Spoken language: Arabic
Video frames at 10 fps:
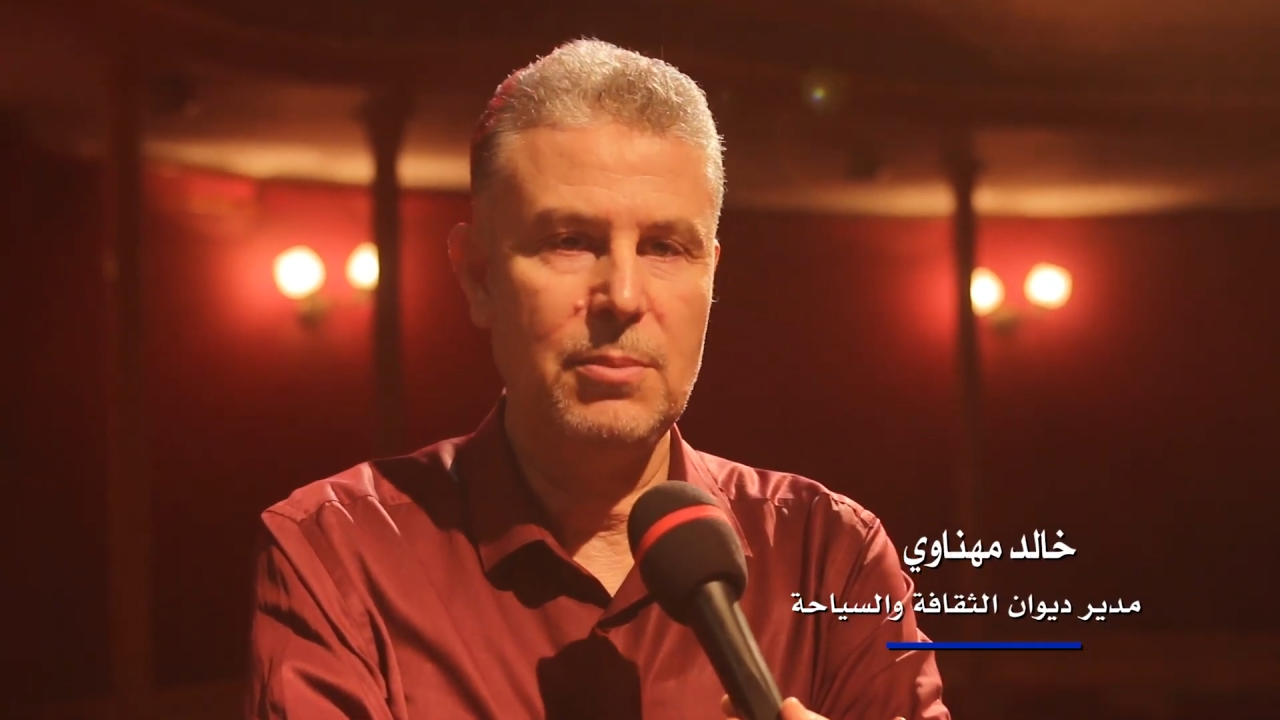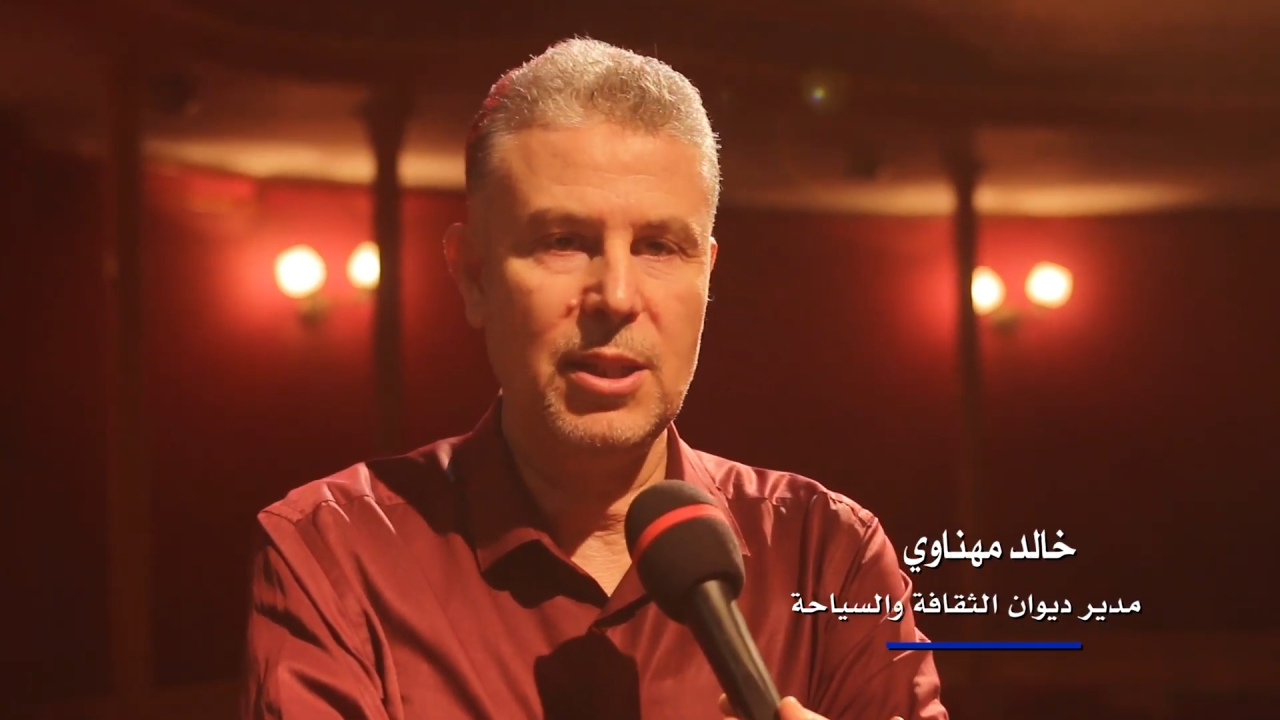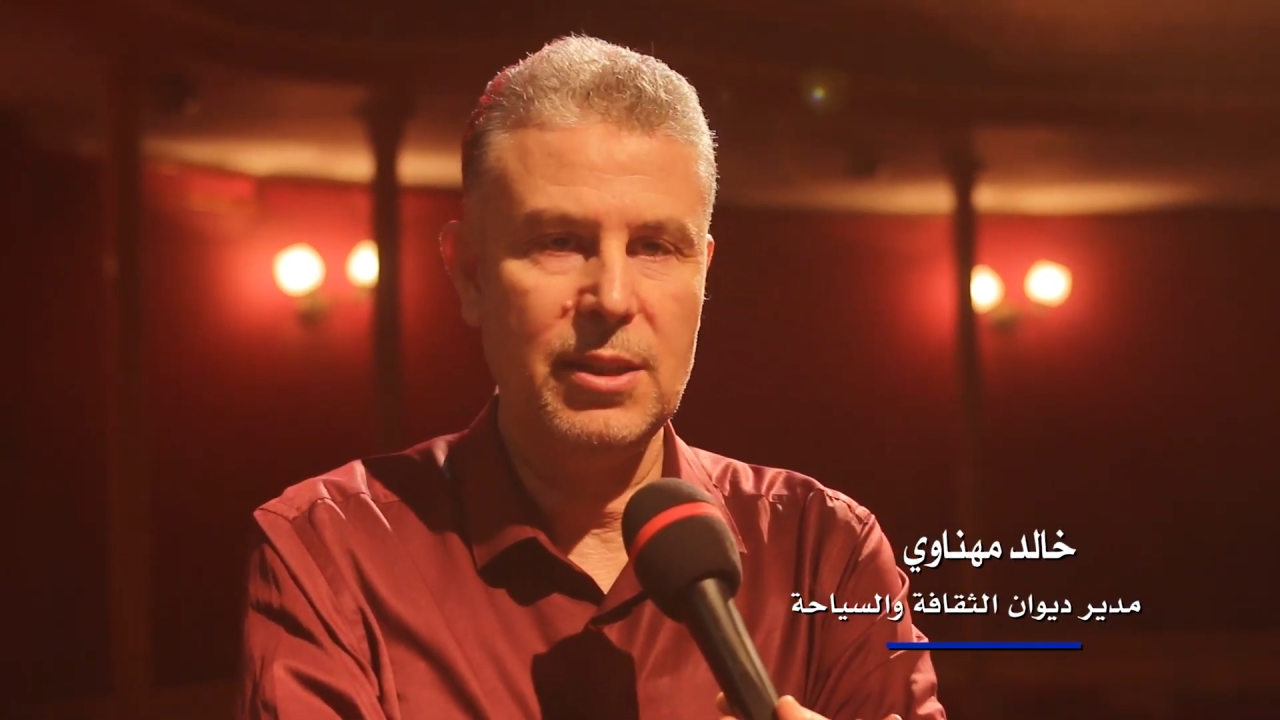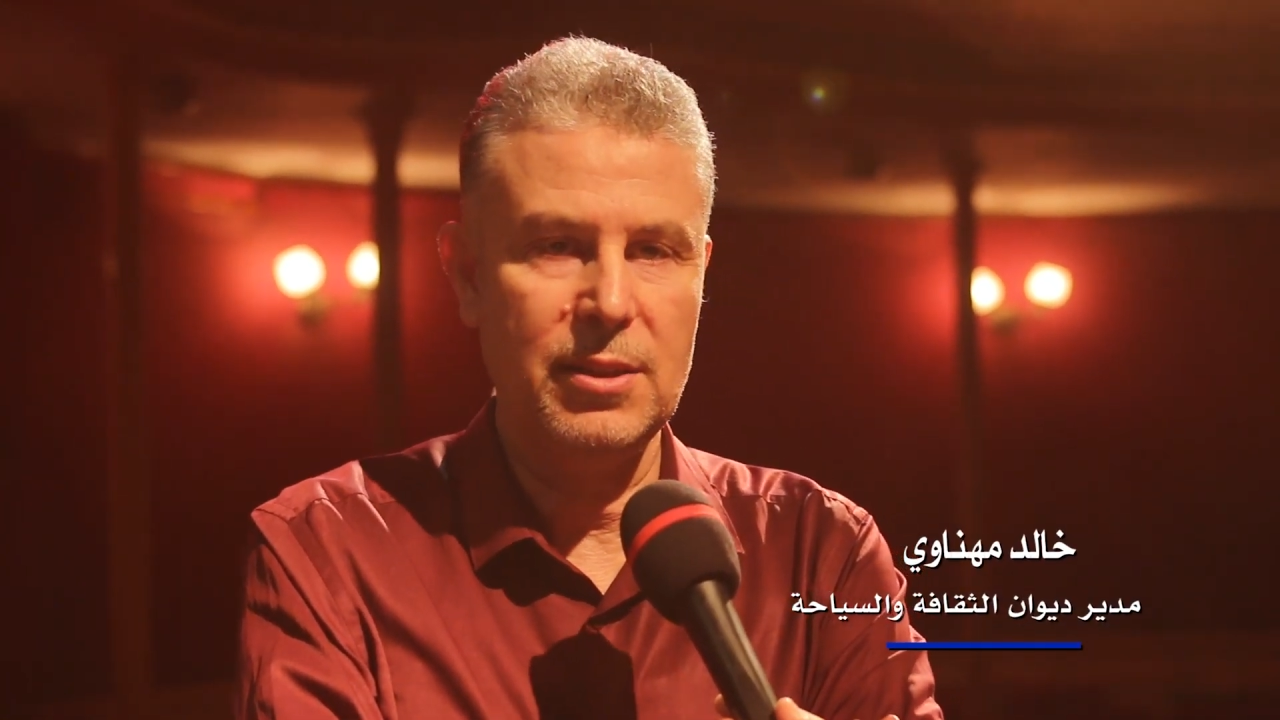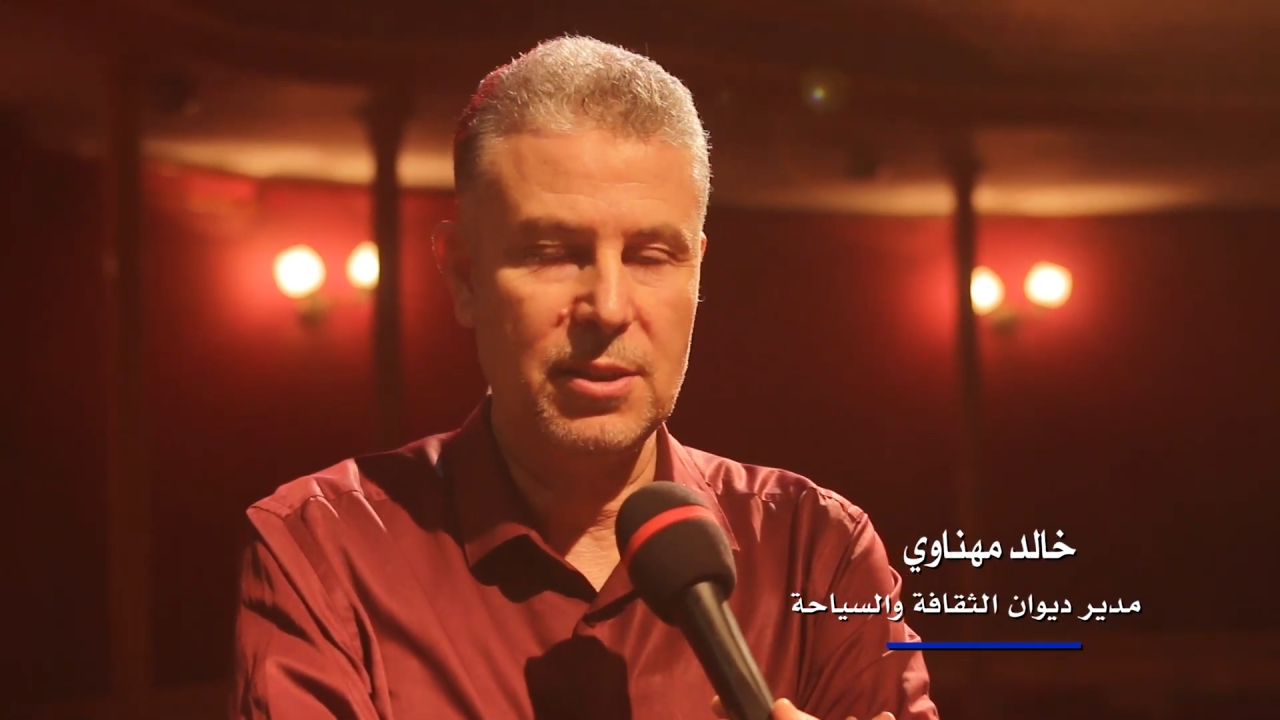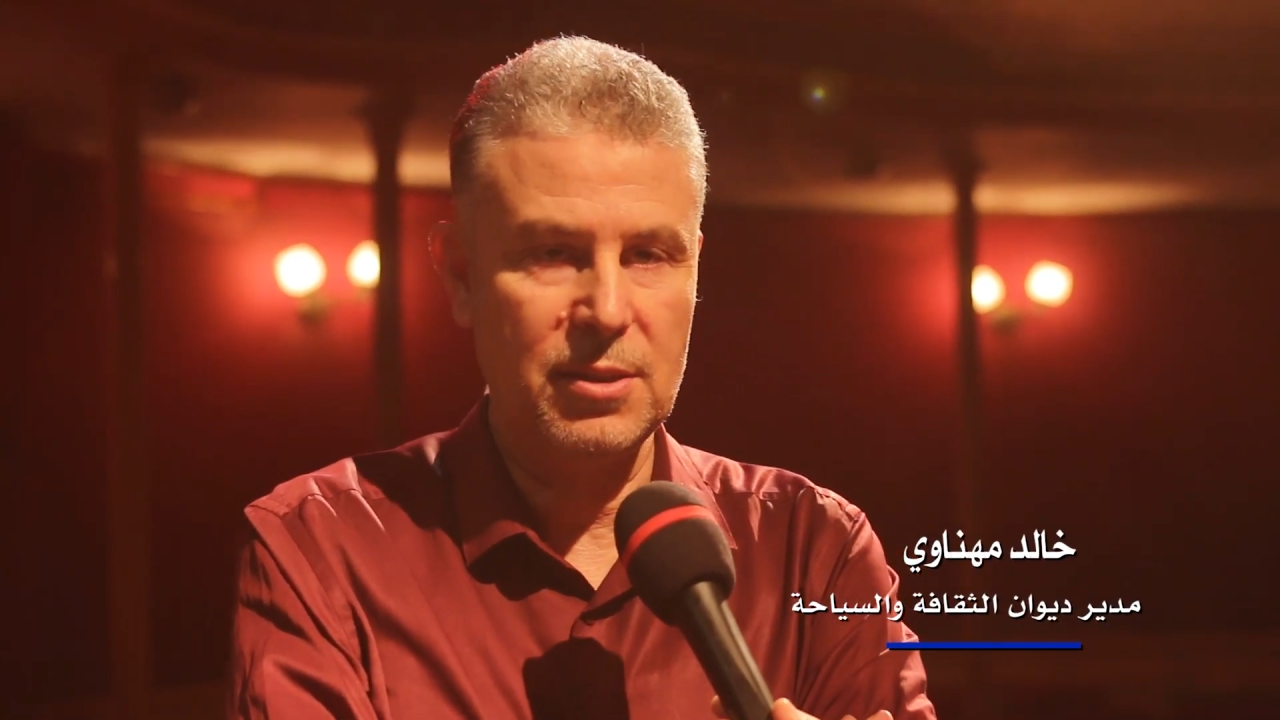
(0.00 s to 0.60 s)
لبلدي